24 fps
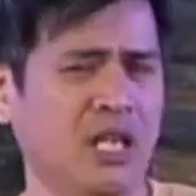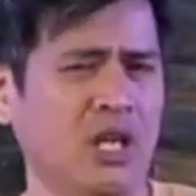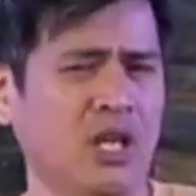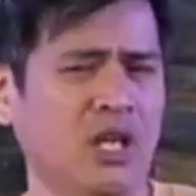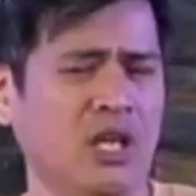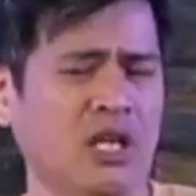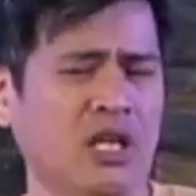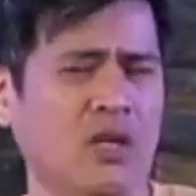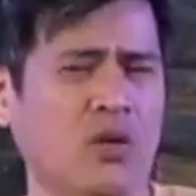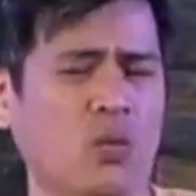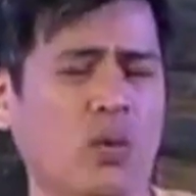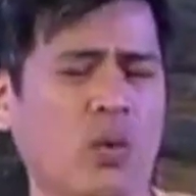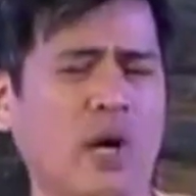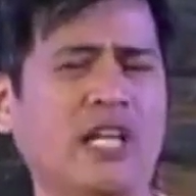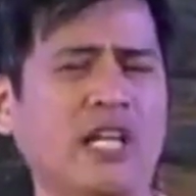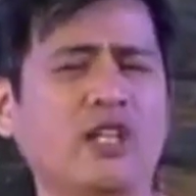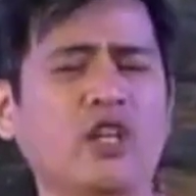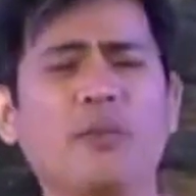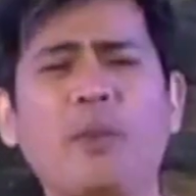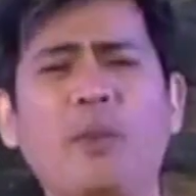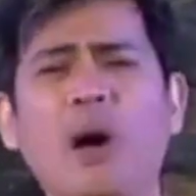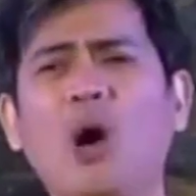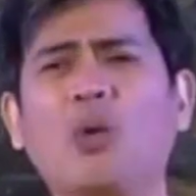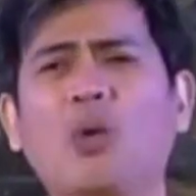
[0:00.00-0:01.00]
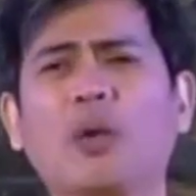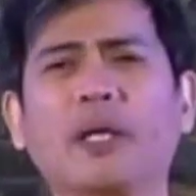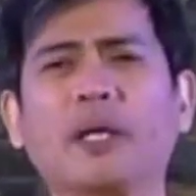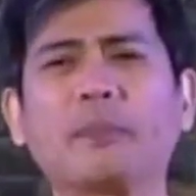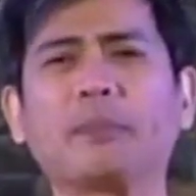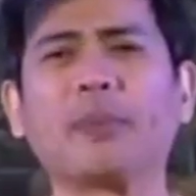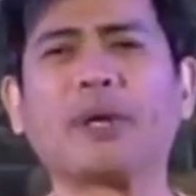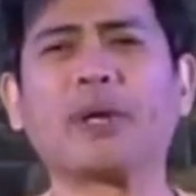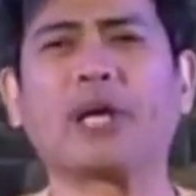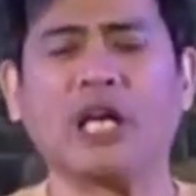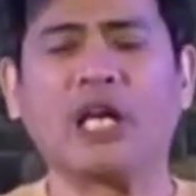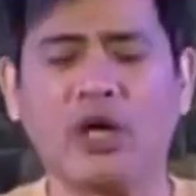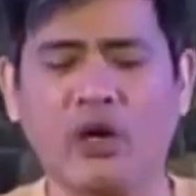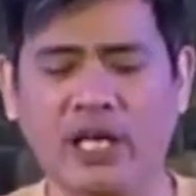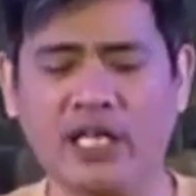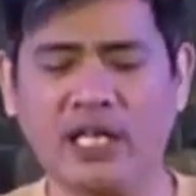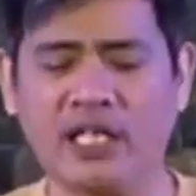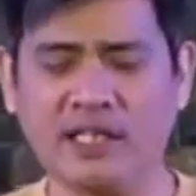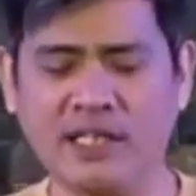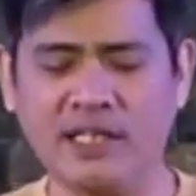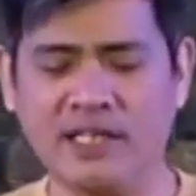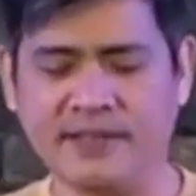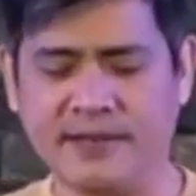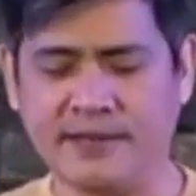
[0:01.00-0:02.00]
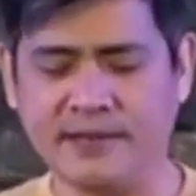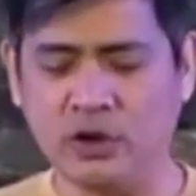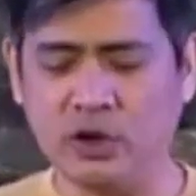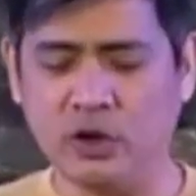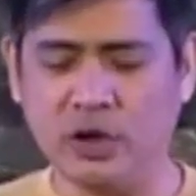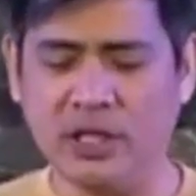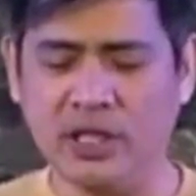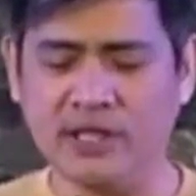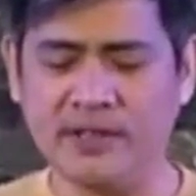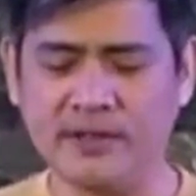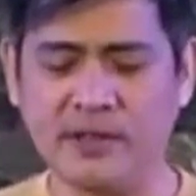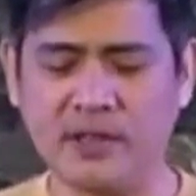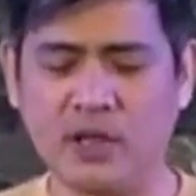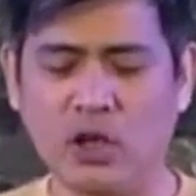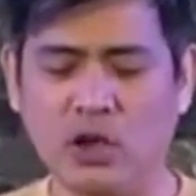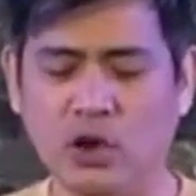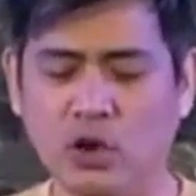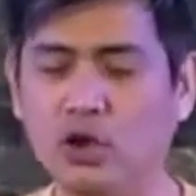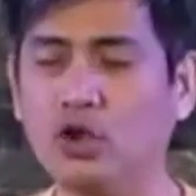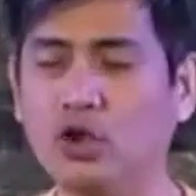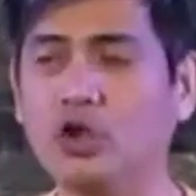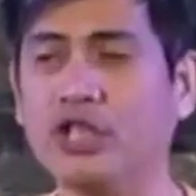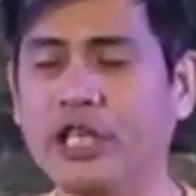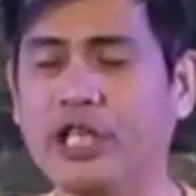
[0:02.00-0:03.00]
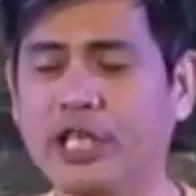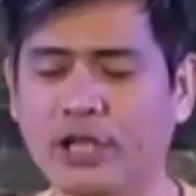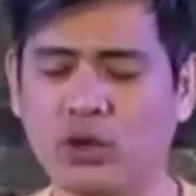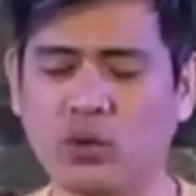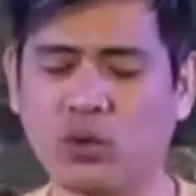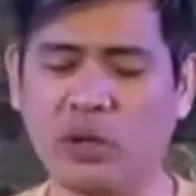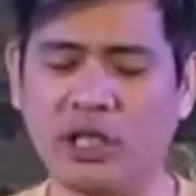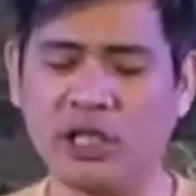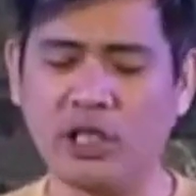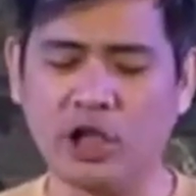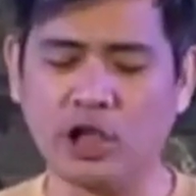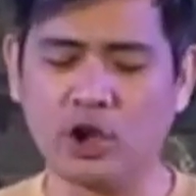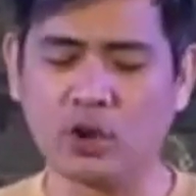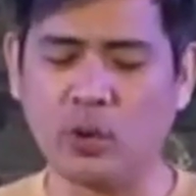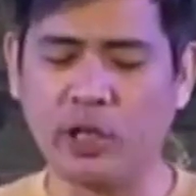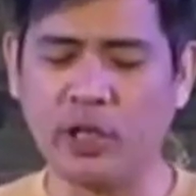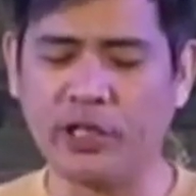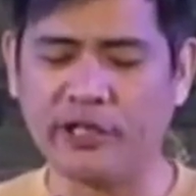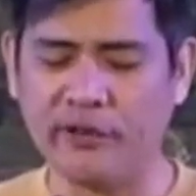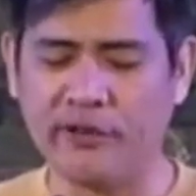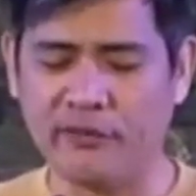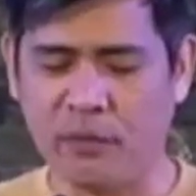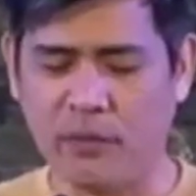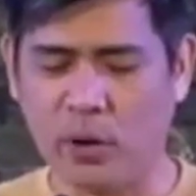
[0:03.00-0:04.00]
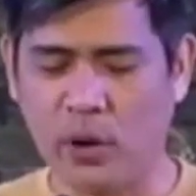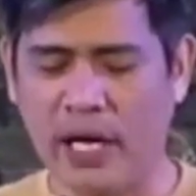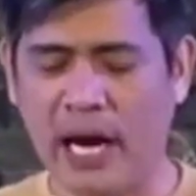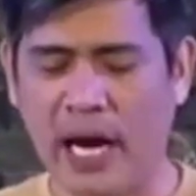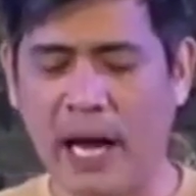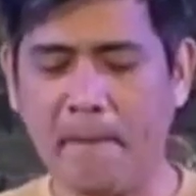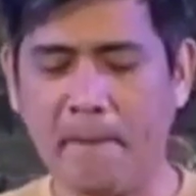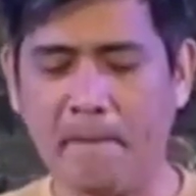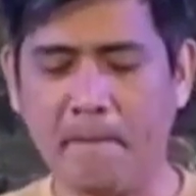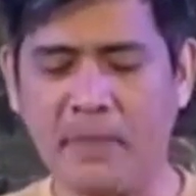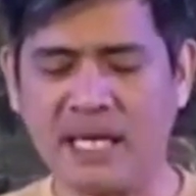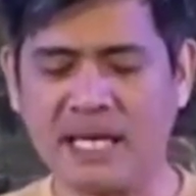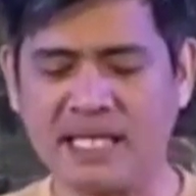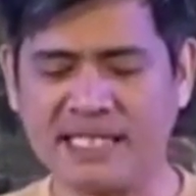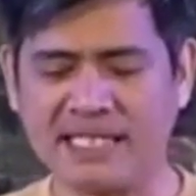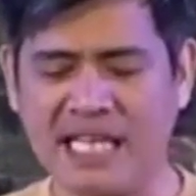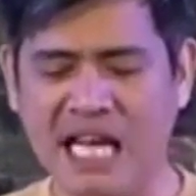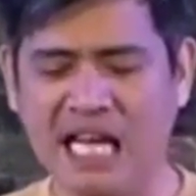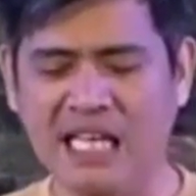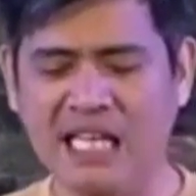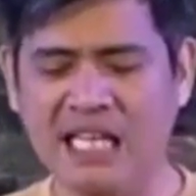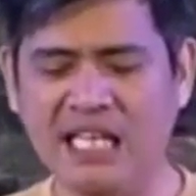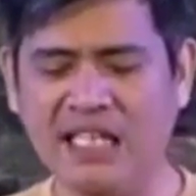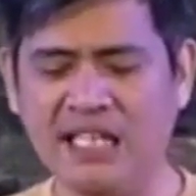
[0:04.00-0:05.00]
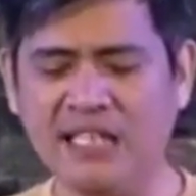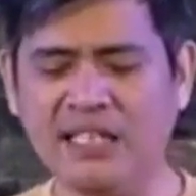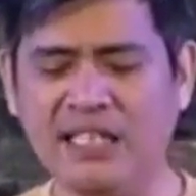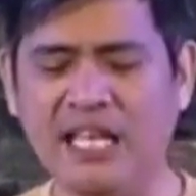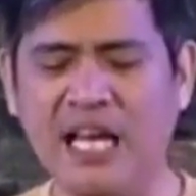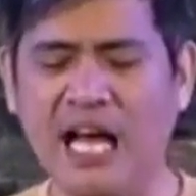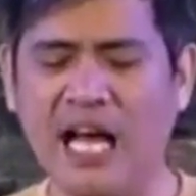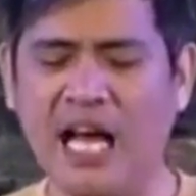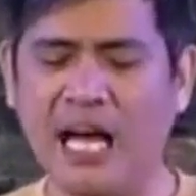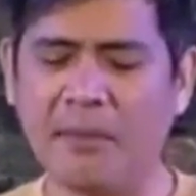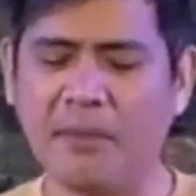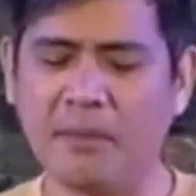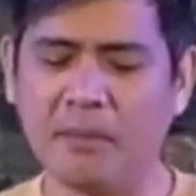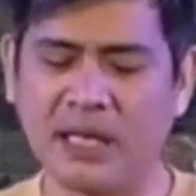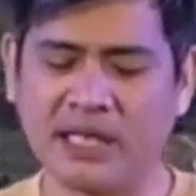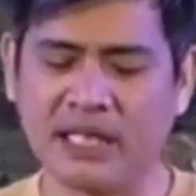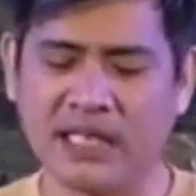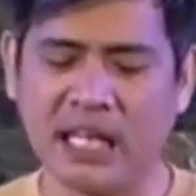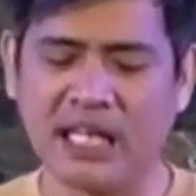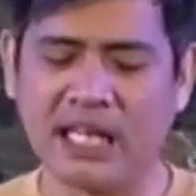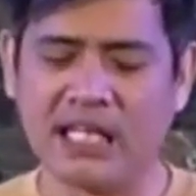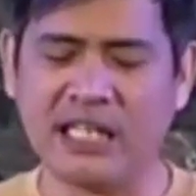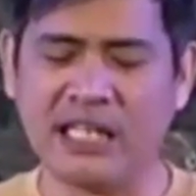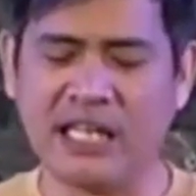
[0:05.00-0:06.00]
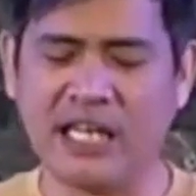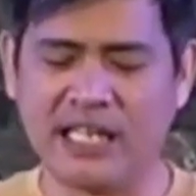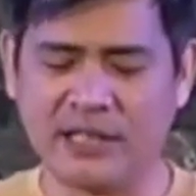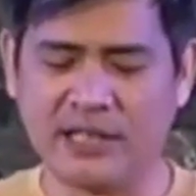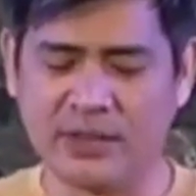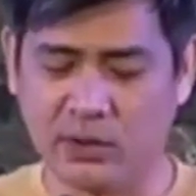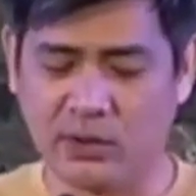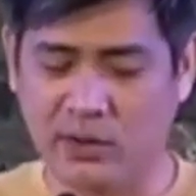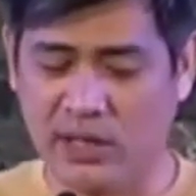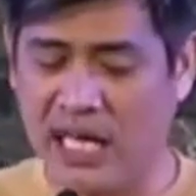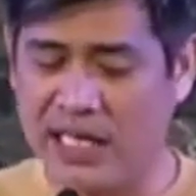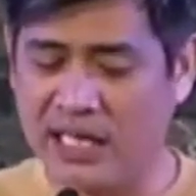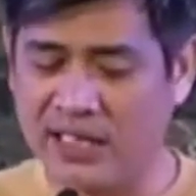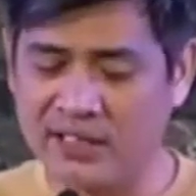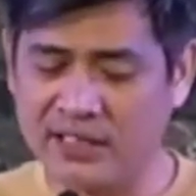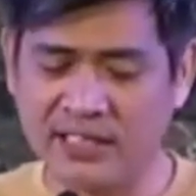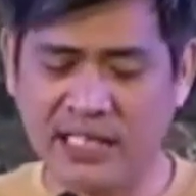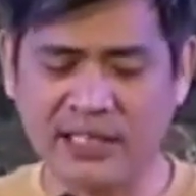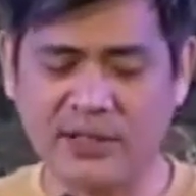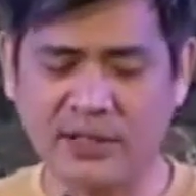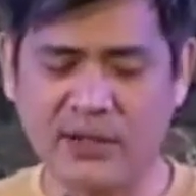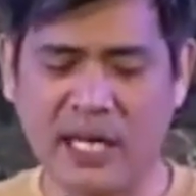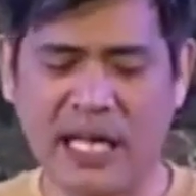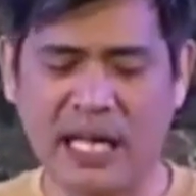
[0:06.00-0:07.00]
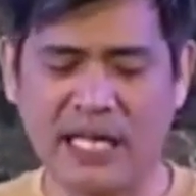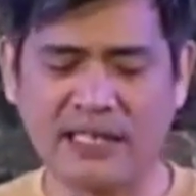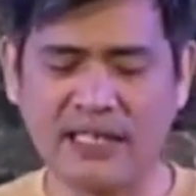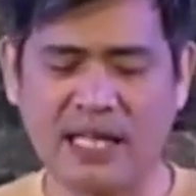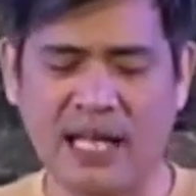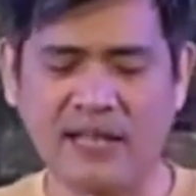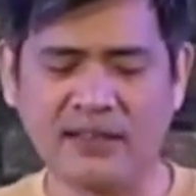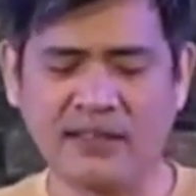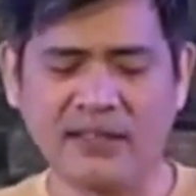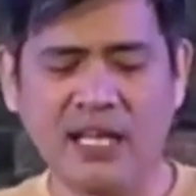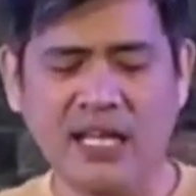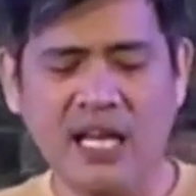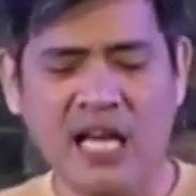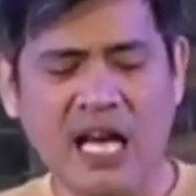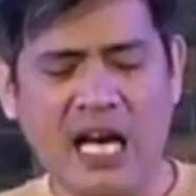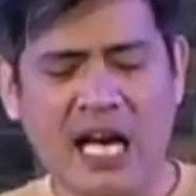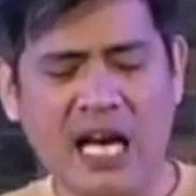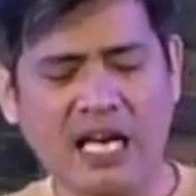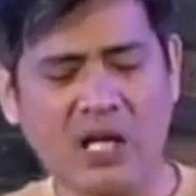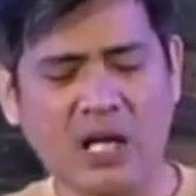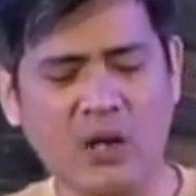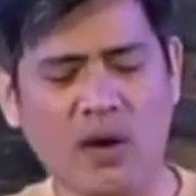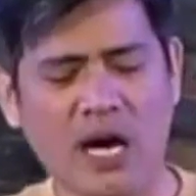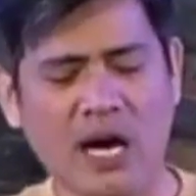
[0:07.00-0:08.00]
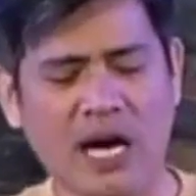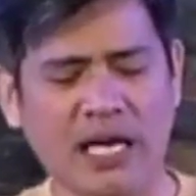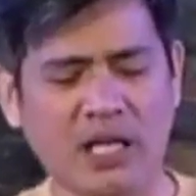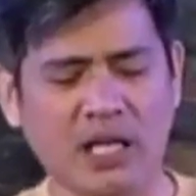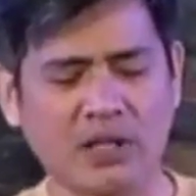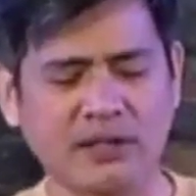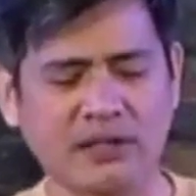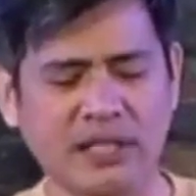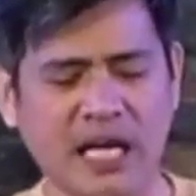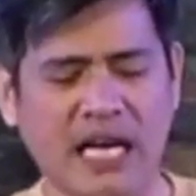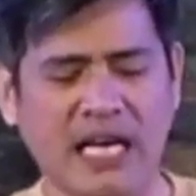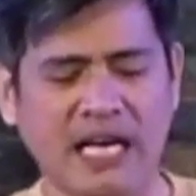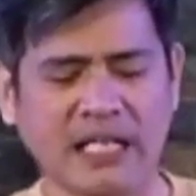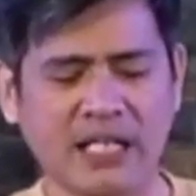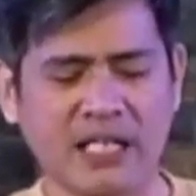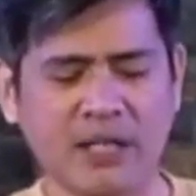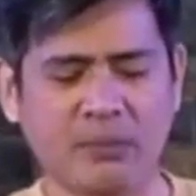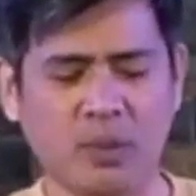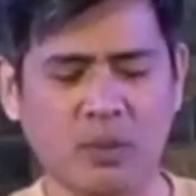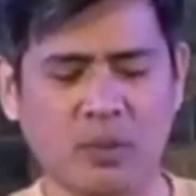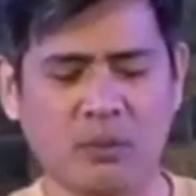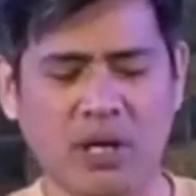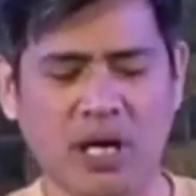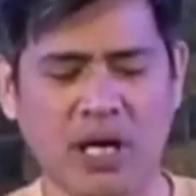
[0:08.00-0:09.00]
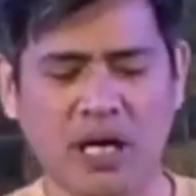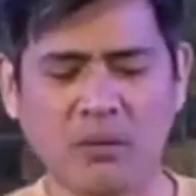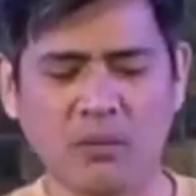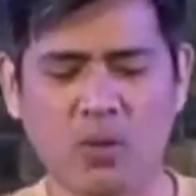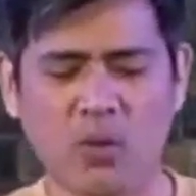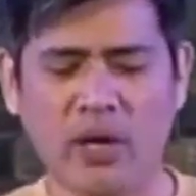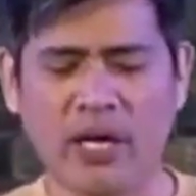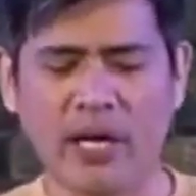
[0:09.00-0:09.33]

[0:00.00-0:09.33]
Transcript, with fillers: One of our priorities this New Year 2024, ang basahin ang banal na kasulatan araw-araw ng ating pong mga buhay.